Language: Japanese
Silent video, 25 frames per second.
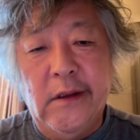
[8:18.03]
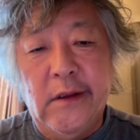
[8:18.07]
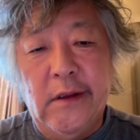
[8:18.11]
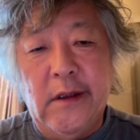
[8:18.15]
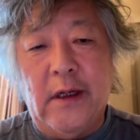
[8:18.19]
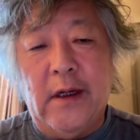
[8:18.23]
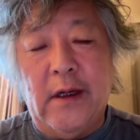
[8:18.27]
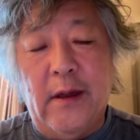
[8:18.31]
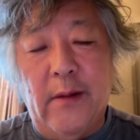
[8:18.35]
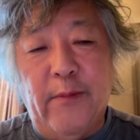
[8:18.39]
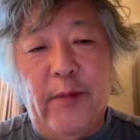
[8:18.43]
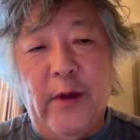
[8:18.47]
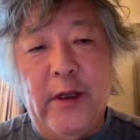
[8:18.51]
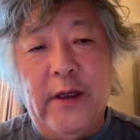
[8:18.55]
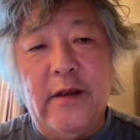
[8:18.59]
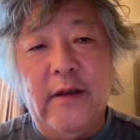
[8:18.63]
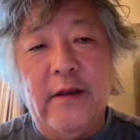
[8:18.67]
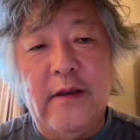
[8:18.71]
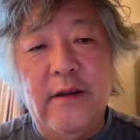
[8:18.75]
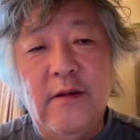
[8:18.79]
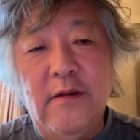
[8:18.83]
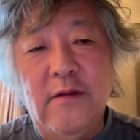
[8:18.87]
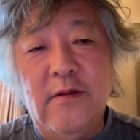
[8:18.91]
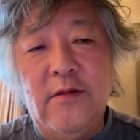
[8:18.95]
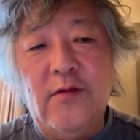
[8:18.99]
だからやっぱり
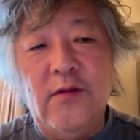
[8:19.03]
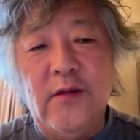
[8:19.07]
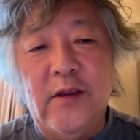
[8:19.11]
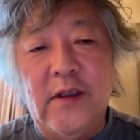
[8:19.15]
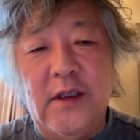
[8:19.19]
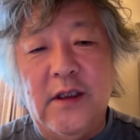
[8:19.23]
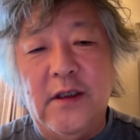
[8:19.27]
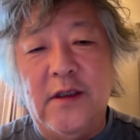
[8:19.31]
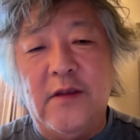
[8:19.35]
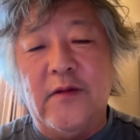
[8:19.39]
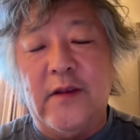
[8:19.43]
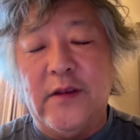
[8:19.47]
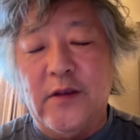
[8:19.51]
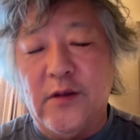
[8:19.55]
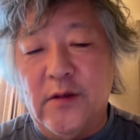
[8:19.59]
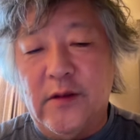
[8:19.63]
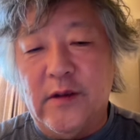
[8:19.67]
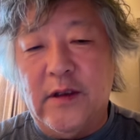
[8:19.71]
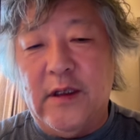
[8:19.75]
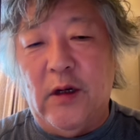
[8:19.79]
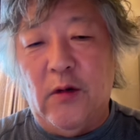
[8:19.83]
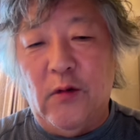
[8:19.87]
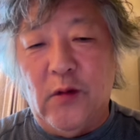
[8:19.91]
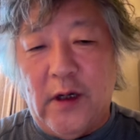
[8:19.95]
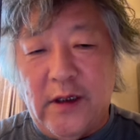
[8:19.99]
言う時には言っ
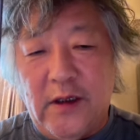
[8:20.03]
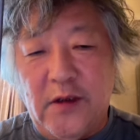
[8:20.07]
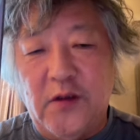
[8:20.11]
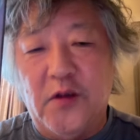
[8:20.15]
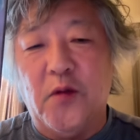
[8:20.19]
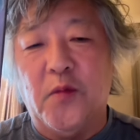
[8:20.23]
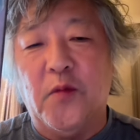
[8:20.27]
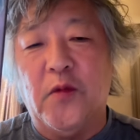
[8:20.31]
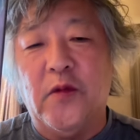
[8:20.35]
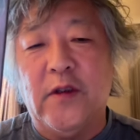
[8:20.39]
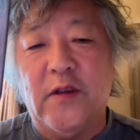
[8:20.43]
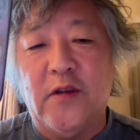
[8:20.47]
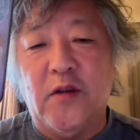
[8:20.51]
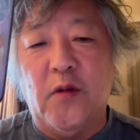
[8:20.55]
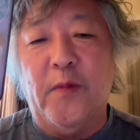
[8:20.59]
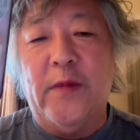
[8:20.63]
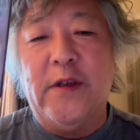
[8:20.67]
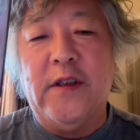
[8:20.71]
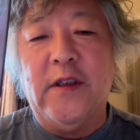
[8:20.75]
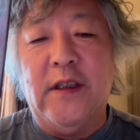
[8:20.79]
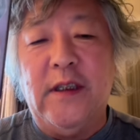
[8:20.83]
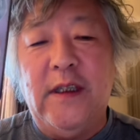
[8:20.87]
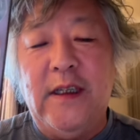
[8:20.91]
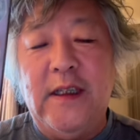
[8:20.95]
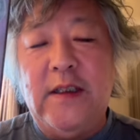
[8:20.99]
た方がいいと思うんですよ。
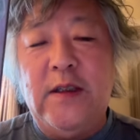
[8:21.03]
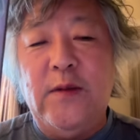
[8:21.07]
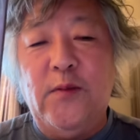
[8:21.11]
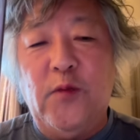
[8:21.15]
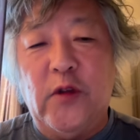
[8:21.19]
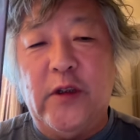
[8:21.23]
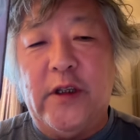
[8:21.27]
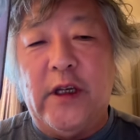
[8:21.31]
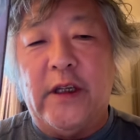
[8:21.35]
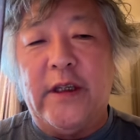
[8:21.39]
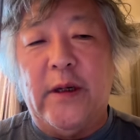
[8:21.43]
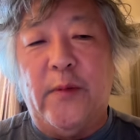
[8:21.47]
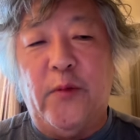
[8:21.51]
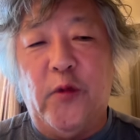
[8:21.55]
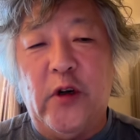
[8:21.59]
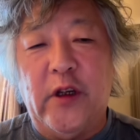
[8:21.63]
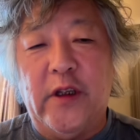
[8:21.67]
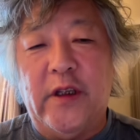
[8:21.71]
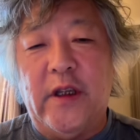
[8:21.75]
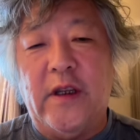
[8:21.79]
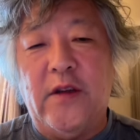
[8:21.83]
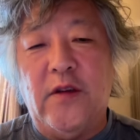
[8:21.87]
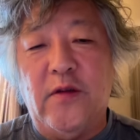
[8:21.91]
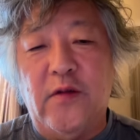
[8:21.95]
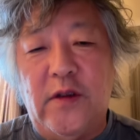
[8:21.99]
別にいつもダダ漏
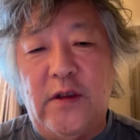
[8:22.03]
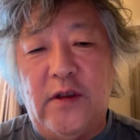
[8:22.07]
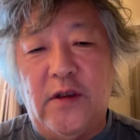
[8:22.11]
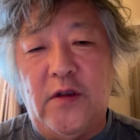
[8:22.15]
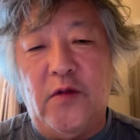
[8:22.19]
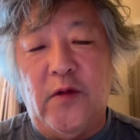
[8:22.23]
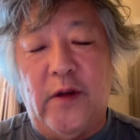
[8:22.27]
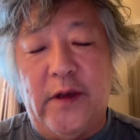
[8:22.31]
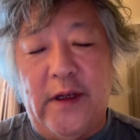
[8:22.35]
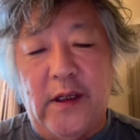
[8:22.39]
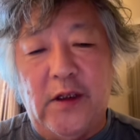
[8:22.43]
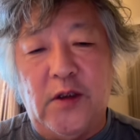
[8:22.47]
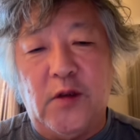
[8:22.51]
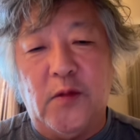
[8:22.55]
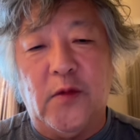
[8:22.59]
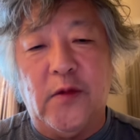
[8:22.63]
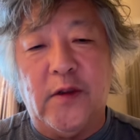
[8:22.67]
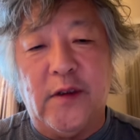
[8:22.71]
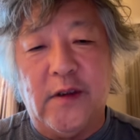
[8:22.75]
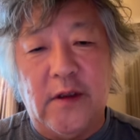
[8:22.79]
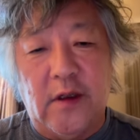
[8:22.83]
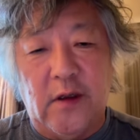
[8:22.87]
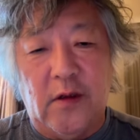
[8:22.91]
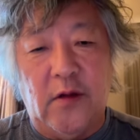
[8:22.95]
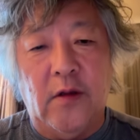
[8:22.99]
れで言う必要はないと思
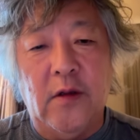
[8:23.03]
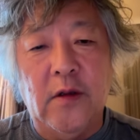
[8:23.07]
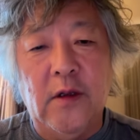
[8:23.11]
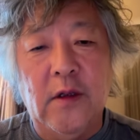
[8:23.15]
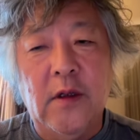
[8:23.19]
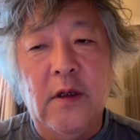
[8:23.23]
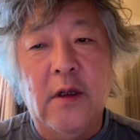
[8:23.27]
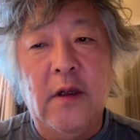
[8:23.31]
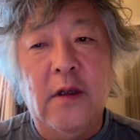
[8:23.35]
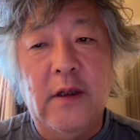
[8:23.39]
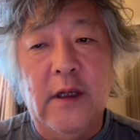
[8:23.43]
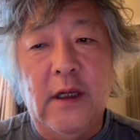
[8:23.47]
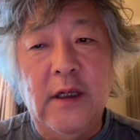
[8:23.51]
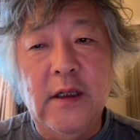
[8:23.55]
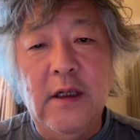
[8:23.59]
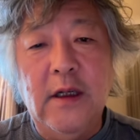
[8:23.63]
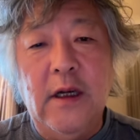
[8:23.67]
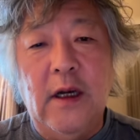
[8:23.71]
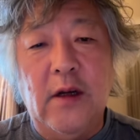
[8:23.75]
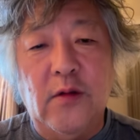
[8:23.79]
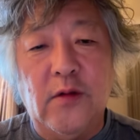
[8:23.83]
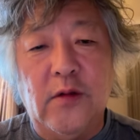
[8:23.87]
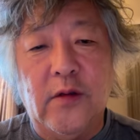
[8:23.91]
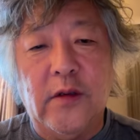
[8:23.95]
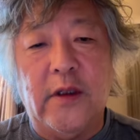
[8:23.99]
うんですけど、何
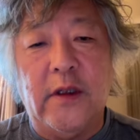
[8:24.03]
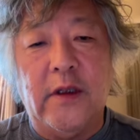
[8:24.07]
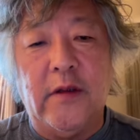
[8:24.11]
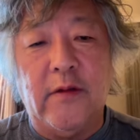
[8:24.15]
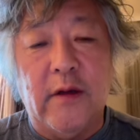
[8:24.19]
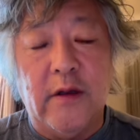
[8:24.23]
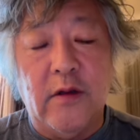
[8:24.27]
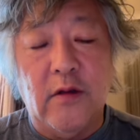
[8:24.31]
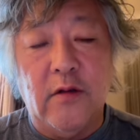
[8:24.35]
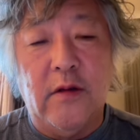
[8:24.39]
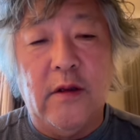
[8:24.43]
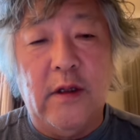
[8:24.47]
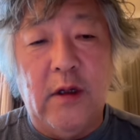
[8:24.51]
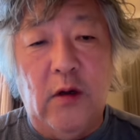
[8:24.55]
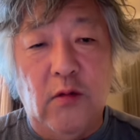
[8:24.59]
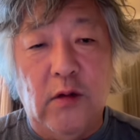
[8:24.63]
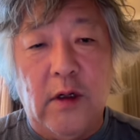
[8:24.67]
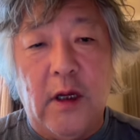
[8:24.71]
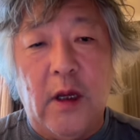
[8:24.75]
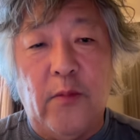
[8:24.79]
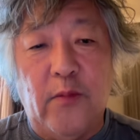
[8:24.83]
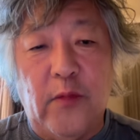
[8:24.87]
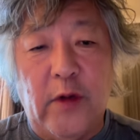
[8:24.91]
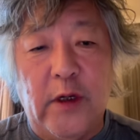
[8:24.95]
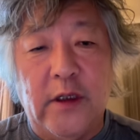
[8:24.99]
かの時には言った方
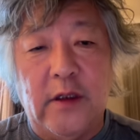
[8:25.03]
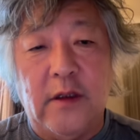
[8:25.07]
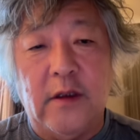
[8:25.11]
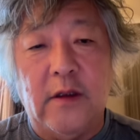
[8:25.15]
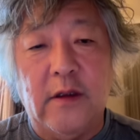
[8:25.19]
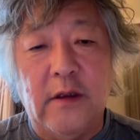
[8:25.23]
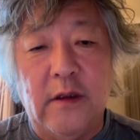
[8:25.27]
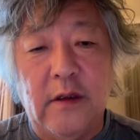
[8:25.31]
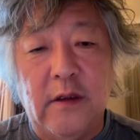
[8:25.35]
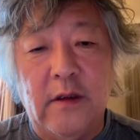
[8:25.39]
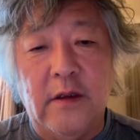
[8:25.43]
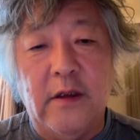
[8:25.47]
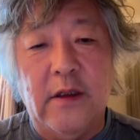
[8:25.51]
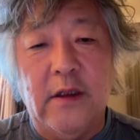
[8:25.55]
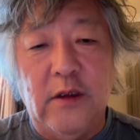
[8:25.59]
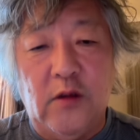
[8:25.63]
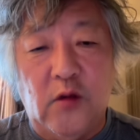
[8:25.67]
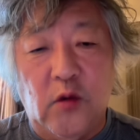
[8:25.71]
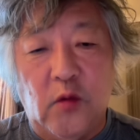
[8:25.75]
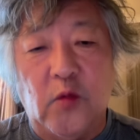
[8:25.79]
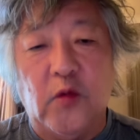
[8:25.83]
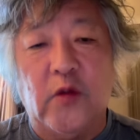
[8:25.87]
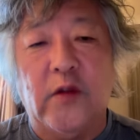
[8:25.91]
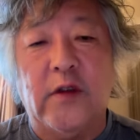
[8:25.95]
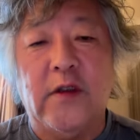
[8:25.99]
がやっぱりいい
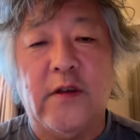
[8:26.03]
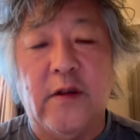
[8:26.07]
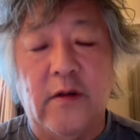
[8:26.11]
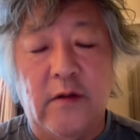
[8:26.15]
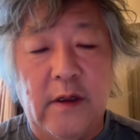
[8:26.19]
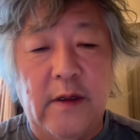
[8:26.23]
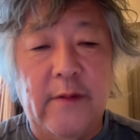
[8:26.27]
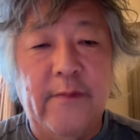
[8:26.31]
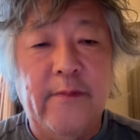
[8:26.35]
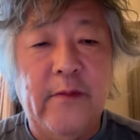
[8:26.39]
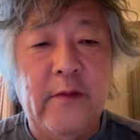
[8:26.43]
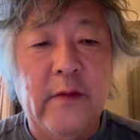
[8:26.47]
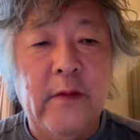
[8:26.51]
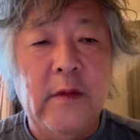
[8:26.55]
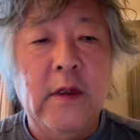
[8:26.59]
と思うんですよね。